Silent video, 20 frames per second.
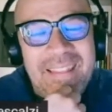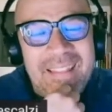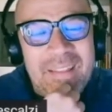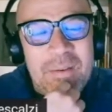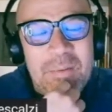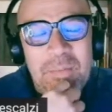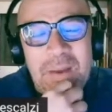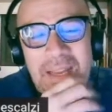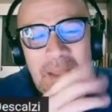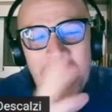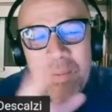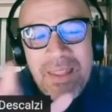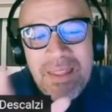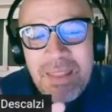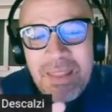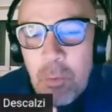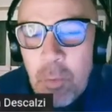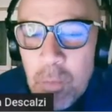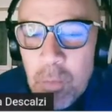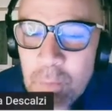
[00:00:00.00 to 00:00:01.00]
María Pía,
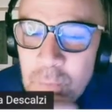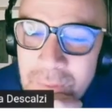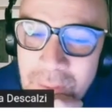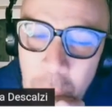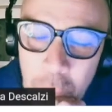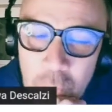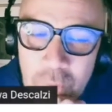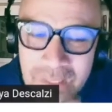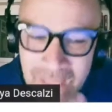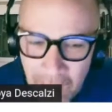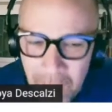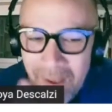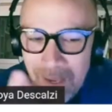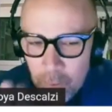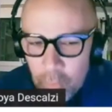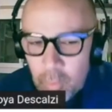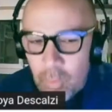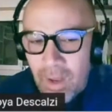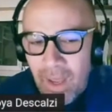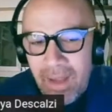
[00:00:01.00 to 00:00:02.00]
¿te, gustaba
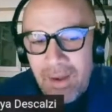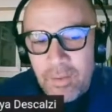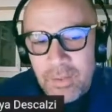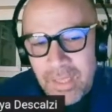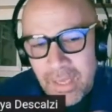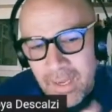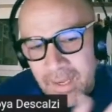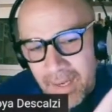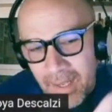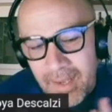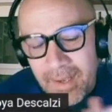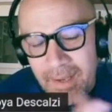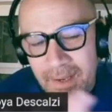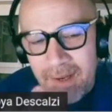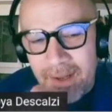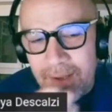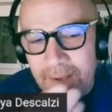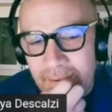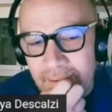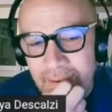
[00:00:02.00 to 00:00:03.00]
actuar? O sea, ¿era,
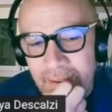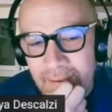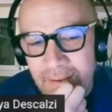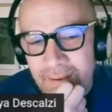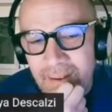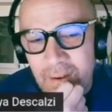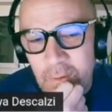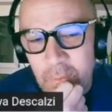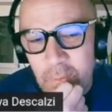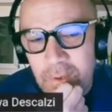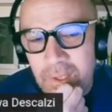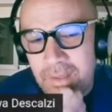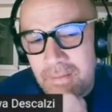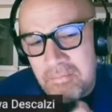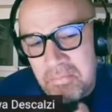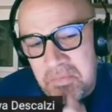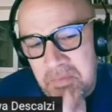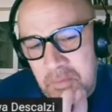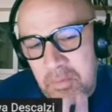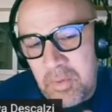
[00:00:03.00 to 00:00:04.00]
era, era, algo que,
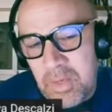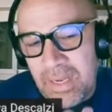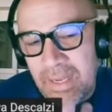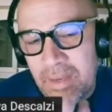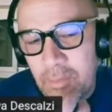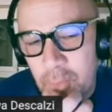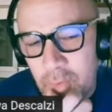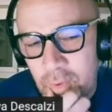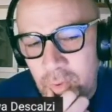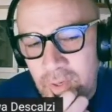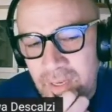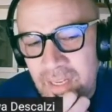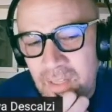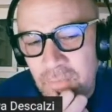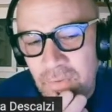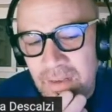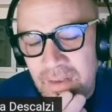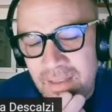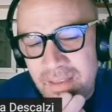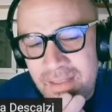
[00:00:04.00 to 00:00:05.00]
con, que, lo que eras
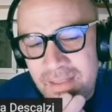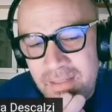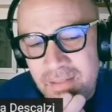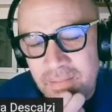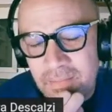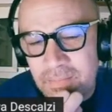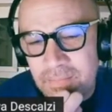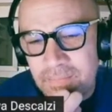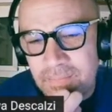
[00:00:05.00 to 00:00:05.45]
feliz?